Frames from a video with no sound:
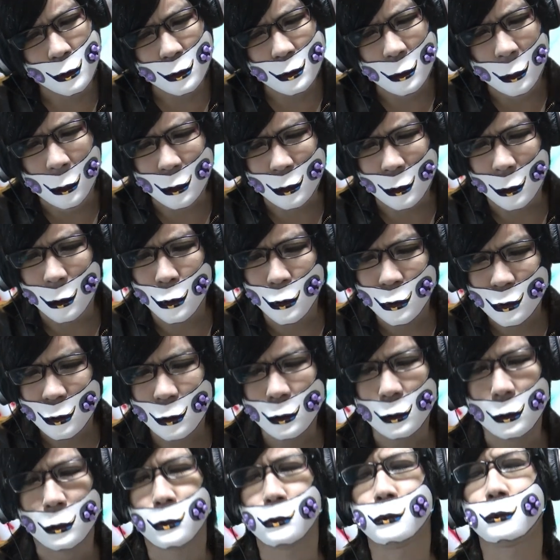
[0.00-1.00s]
倒せ
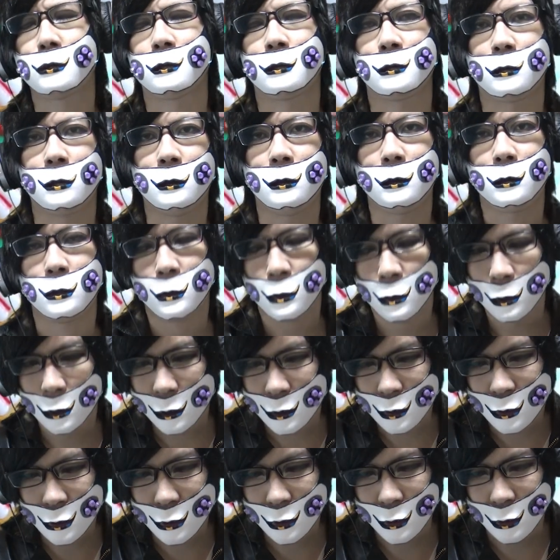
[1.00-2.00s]
るかどうかだな。これ
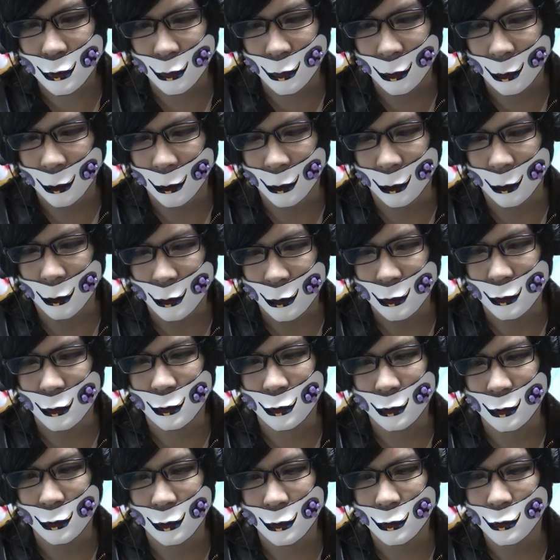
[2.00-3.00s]
でちょっとま
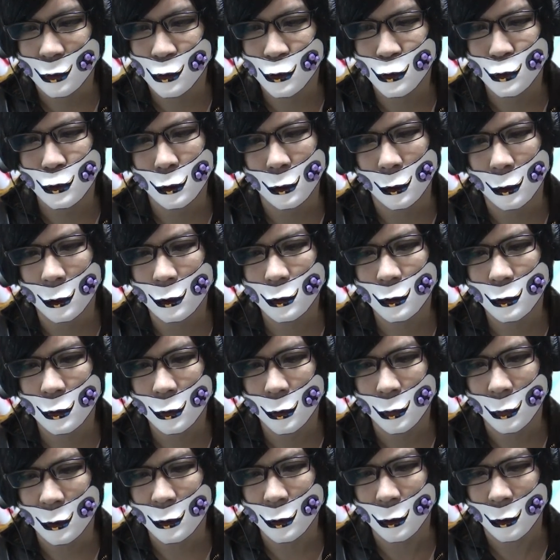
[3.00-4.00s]
あ、あ順位が上がってく
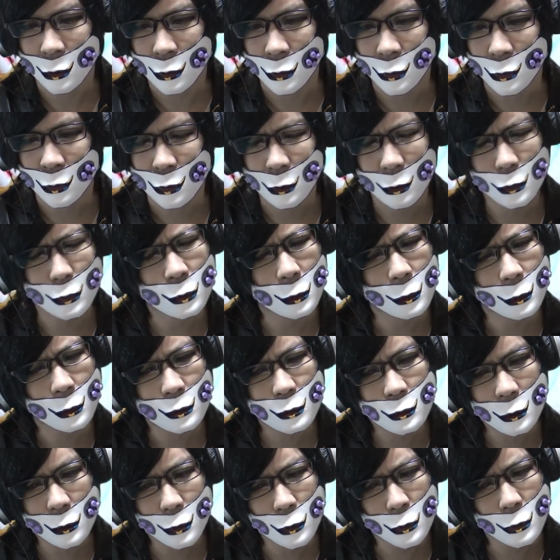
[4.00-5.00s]
ればいいんだけど、多分
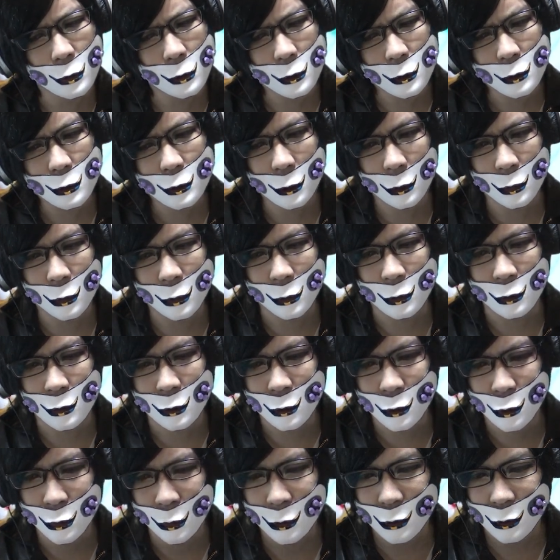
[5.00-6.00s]
7500円ぐらいまでは
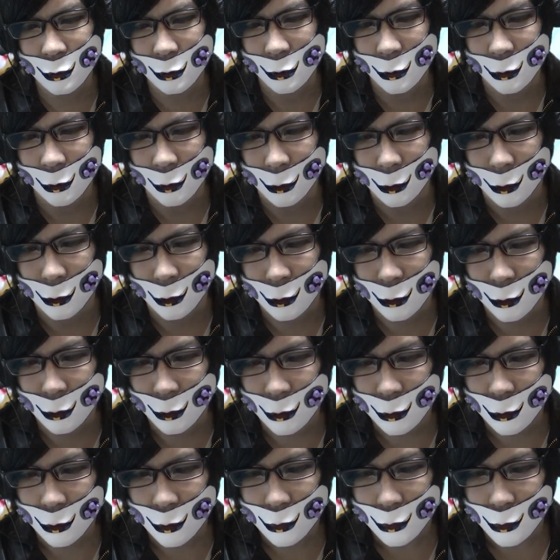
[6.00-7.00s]
食い込めんじゃないかな。
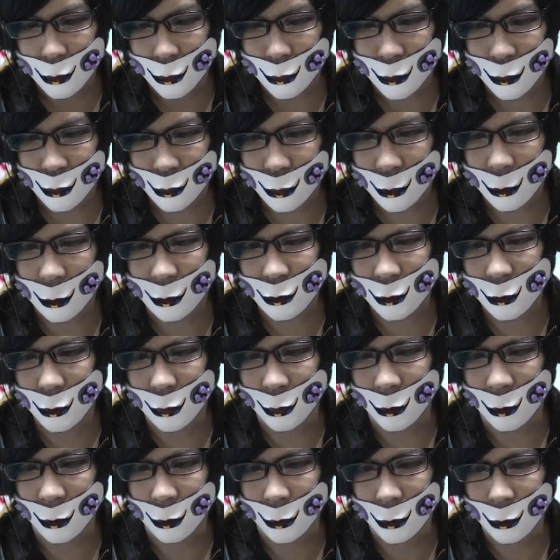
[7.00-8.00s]
勝てれ
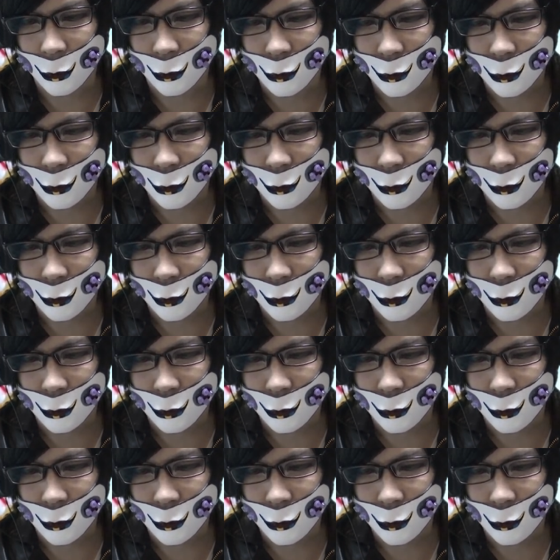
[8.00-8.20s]
ばね。